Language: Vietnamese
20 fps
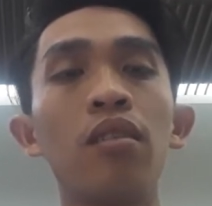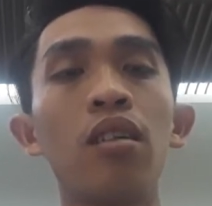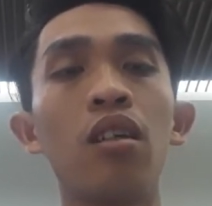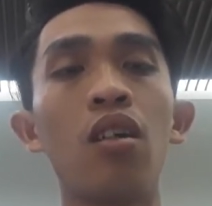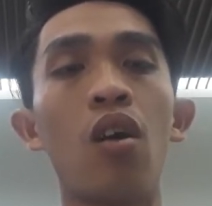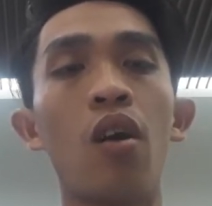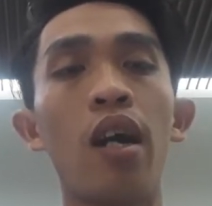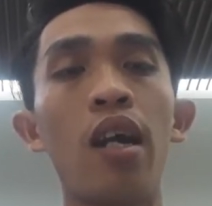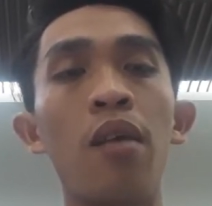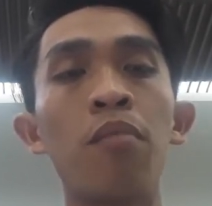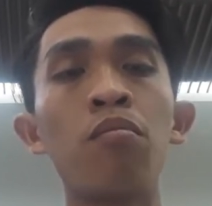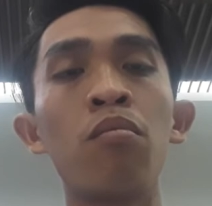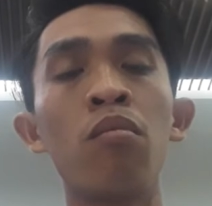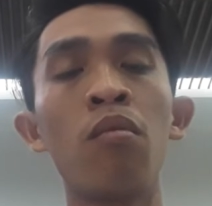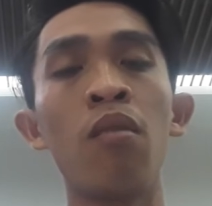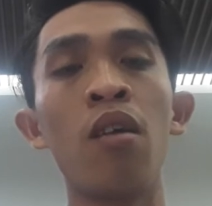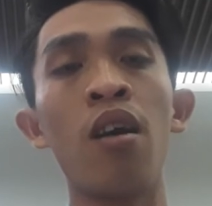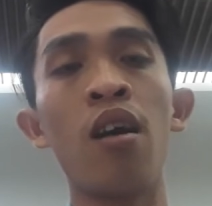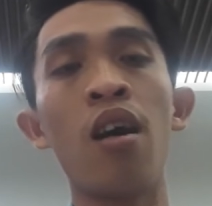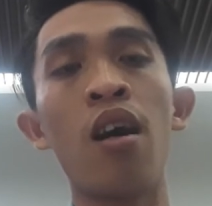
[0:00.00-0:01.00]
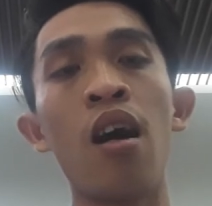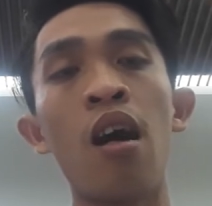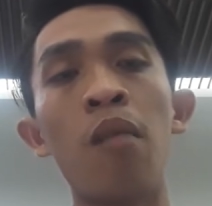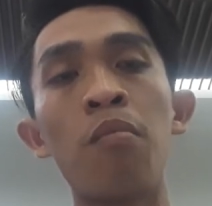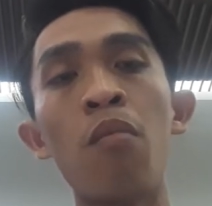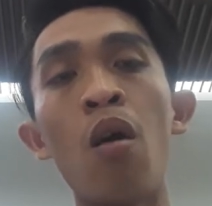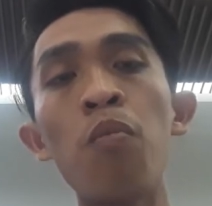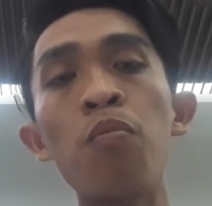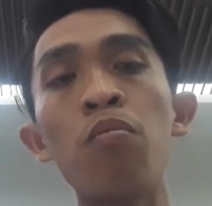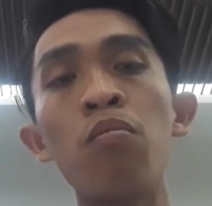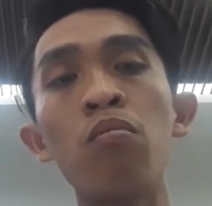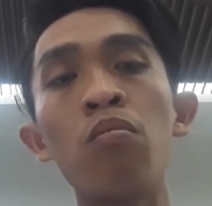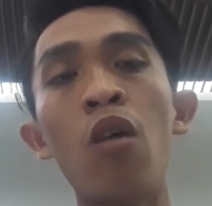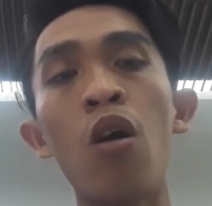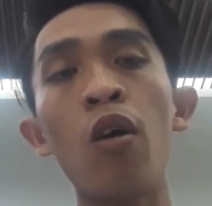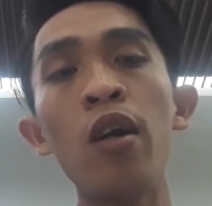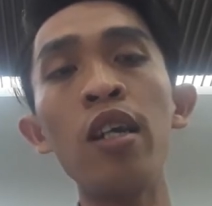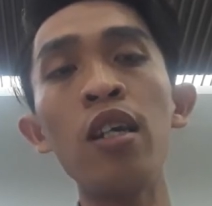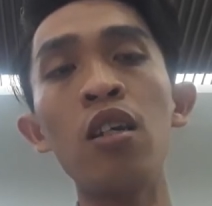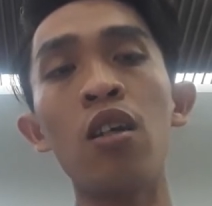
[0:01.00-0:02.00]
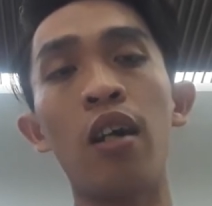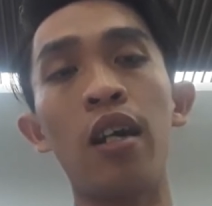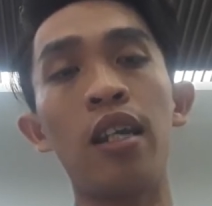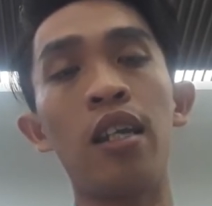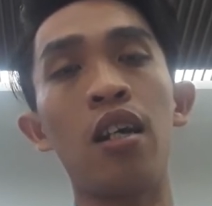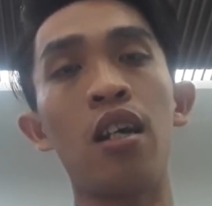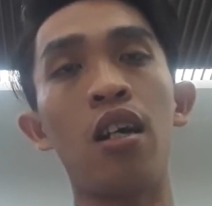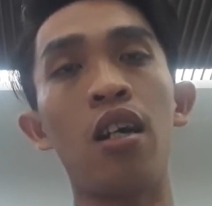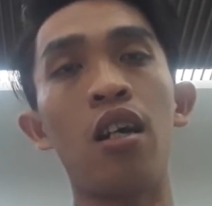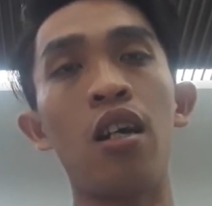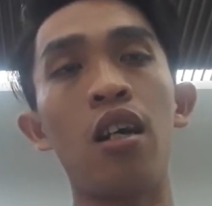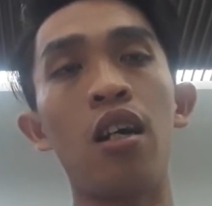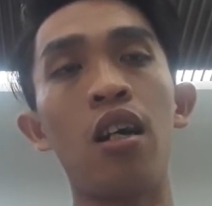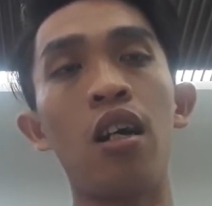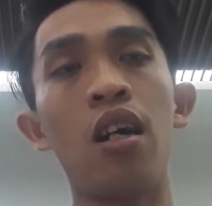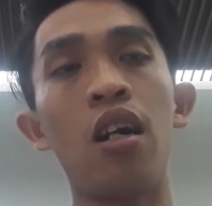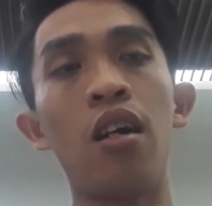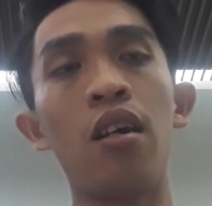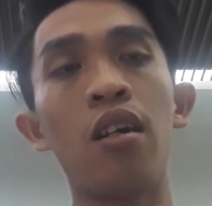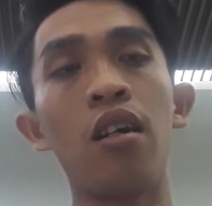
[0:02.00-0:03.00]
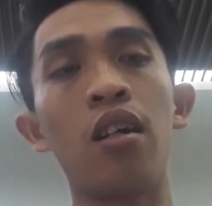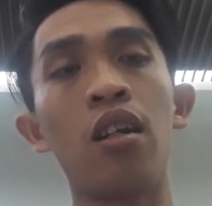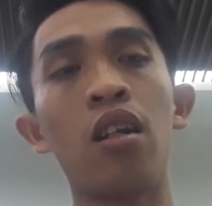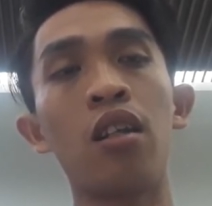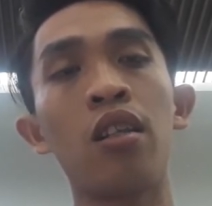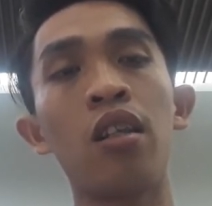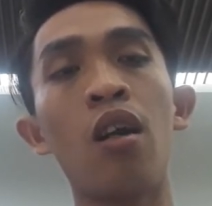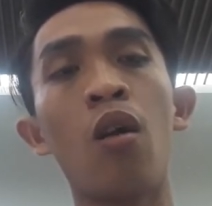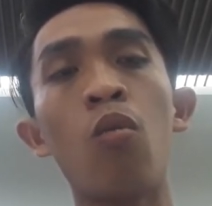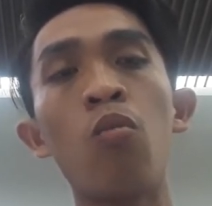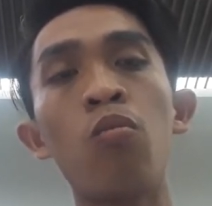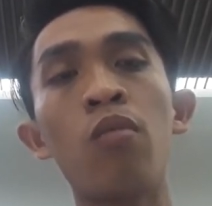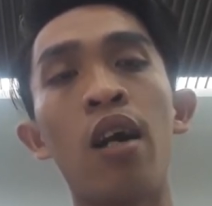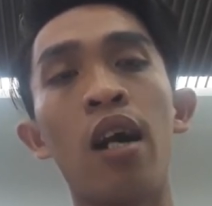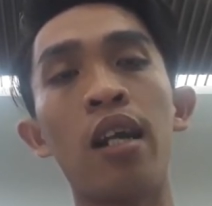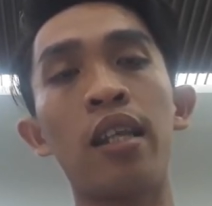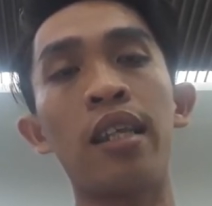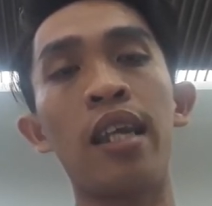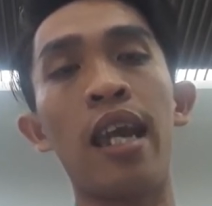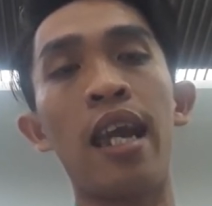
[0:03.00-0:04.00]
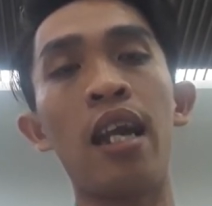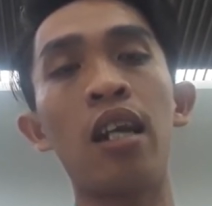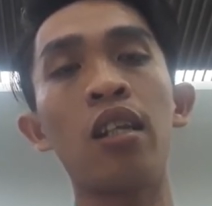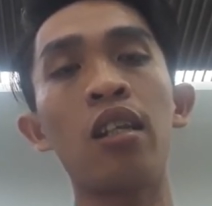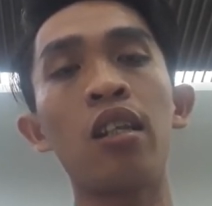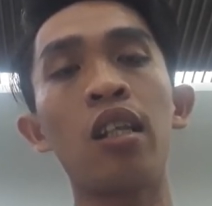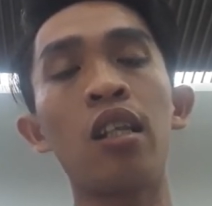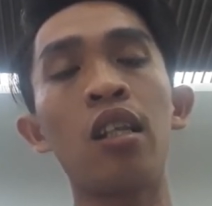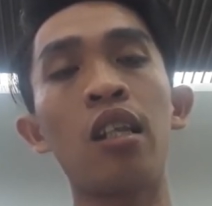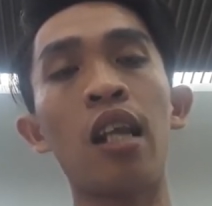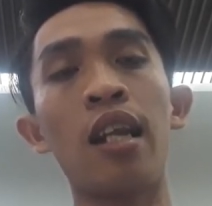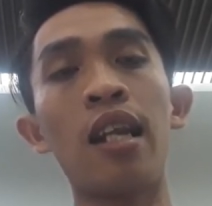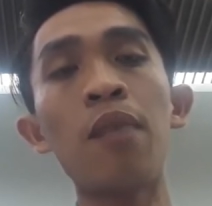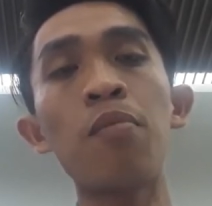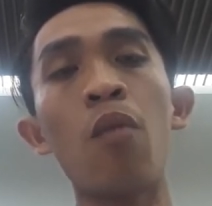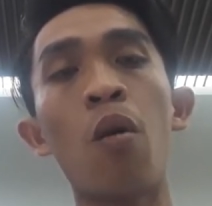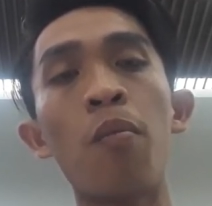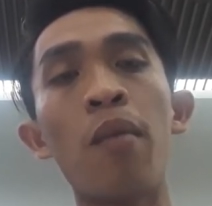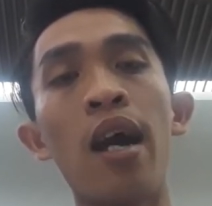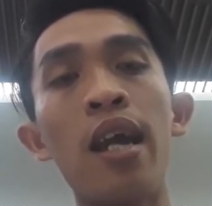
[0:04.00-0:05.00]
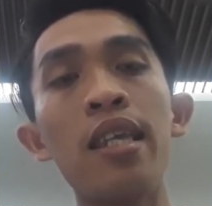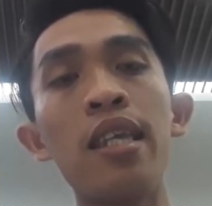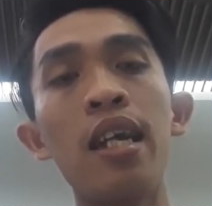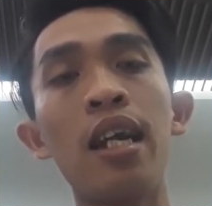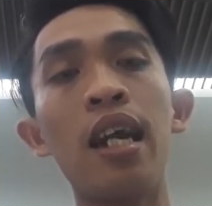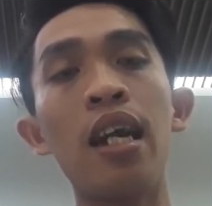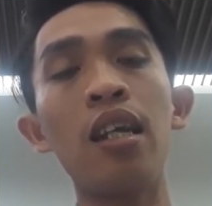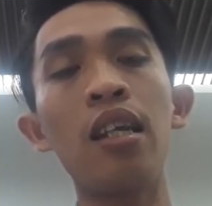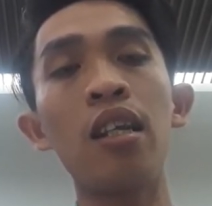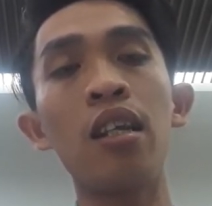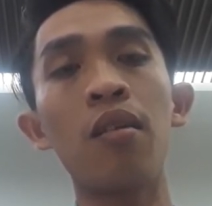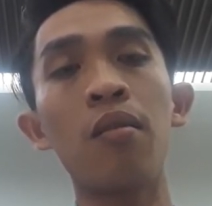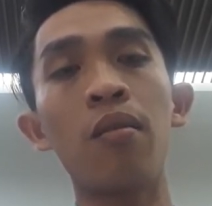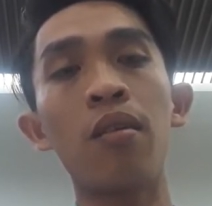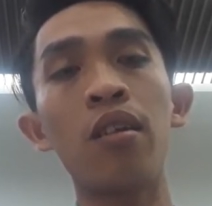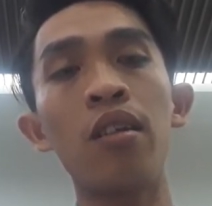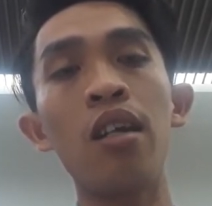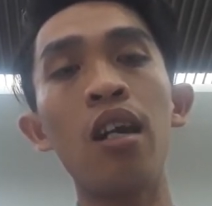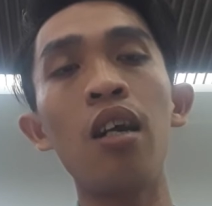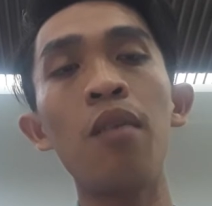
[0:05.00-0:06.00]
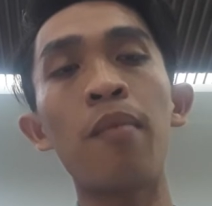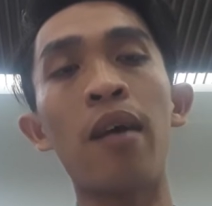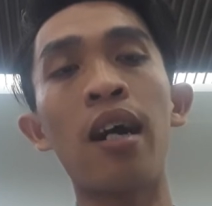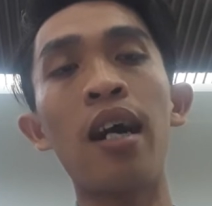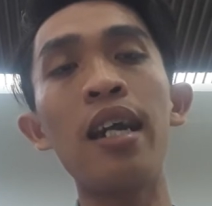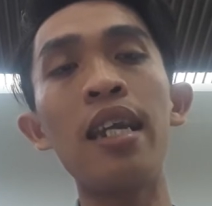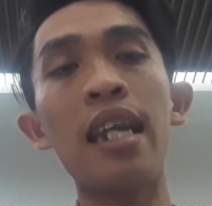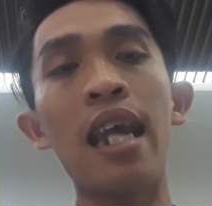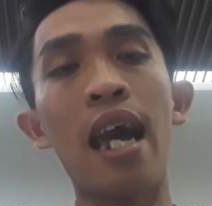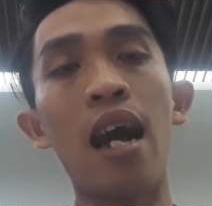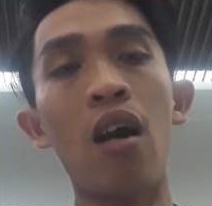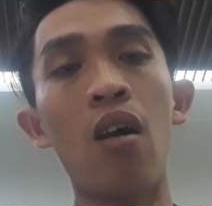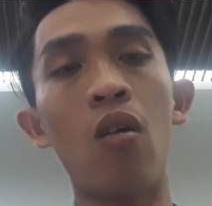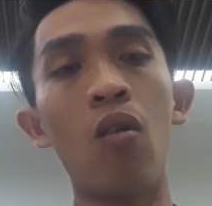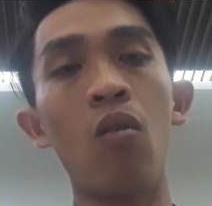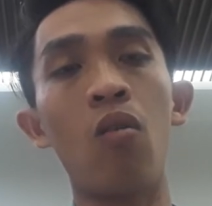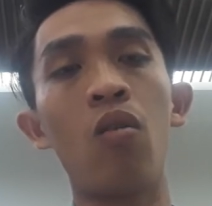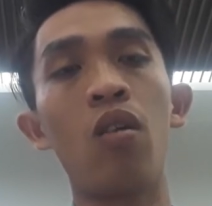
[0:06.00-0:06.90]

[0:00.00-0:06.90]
rồi móc mối, rồi uh, trong mà chuyện Tịnh Thất Bồng Lai như như mà thế nào,